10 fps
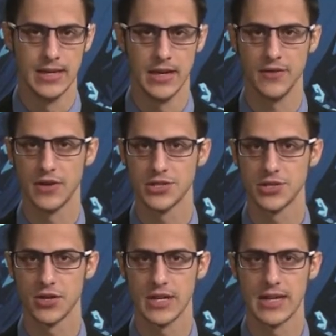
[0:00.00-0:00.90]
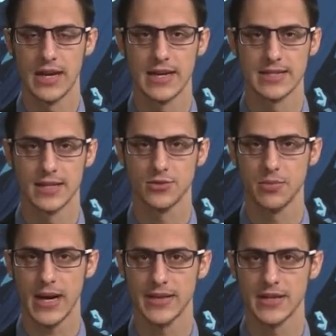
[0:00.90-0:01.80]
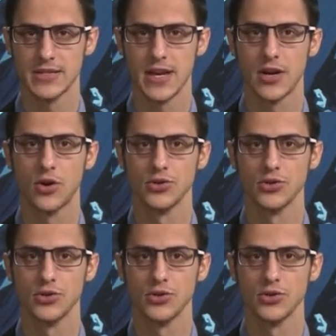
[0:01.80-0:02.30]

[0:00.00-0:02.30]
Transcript: La riflessione del Santo Padre si è